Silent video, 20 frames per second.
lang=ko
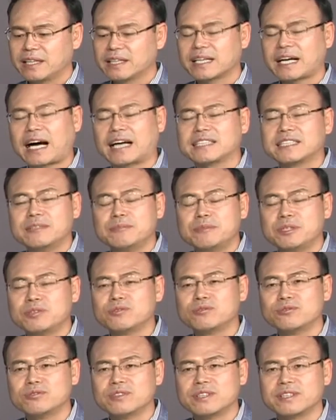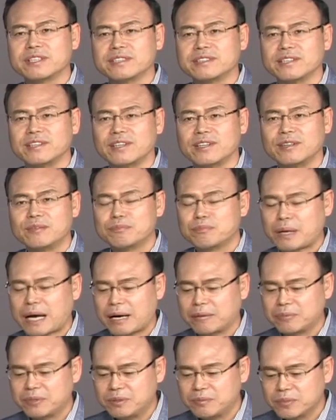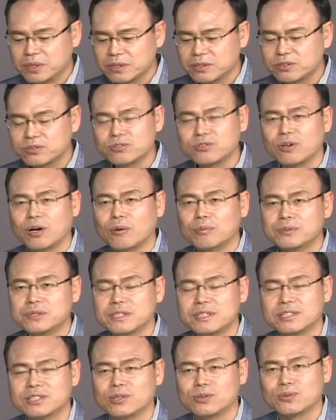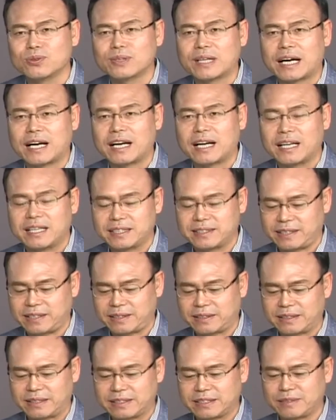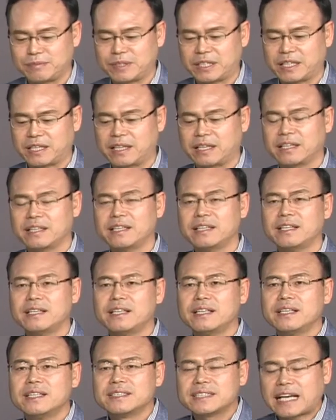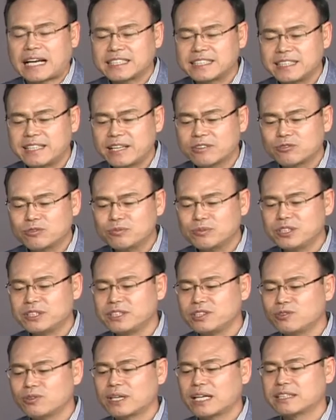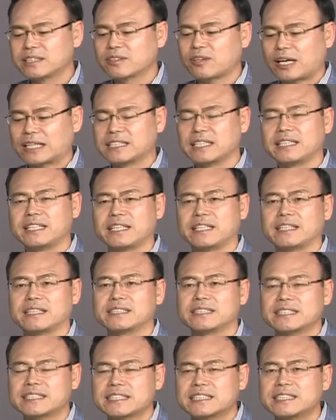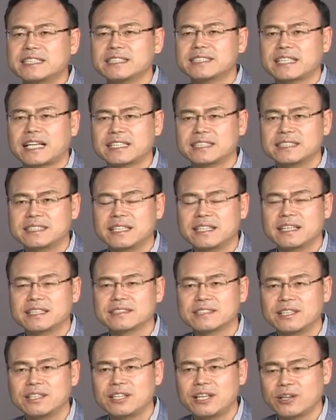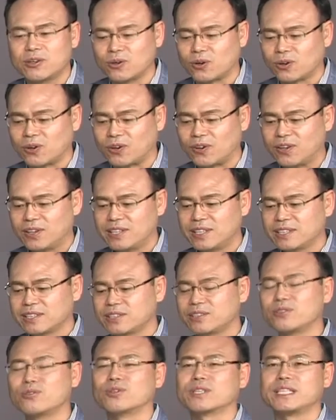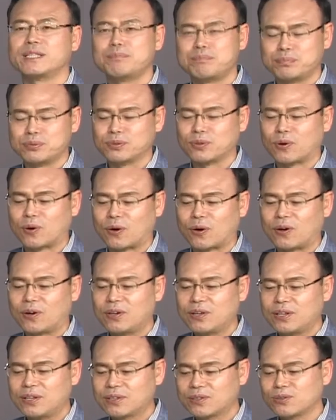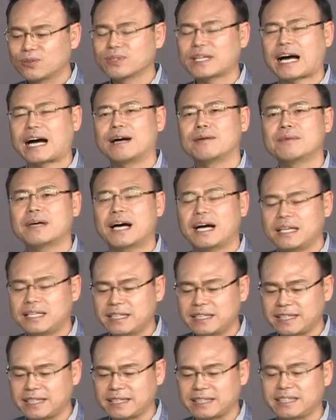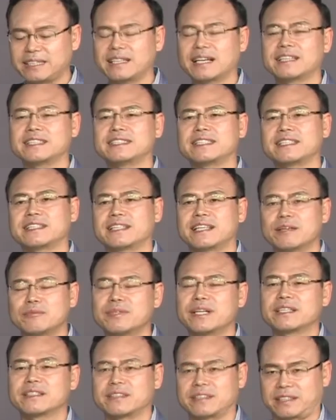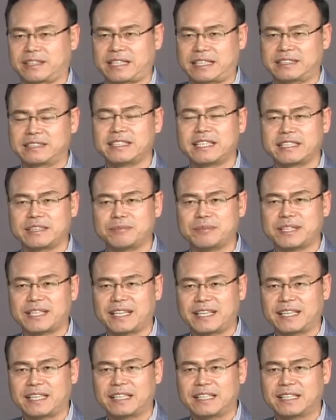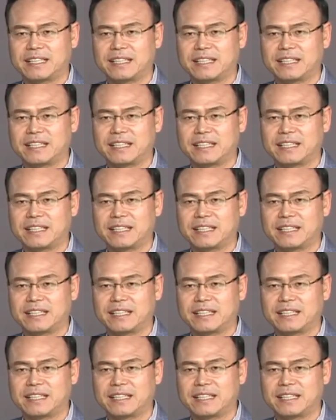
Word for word: 가슴이 두근거려서 밥을 먹을 수 없을 정도다. 예, 그랬습니다. 자신의 꿈을 이뤄가는 과정이 그 자체가 설레고 그리고 기쁘고 또 다음에 할 일이 기다려지기 때문에 그렇다는 얘기입니다.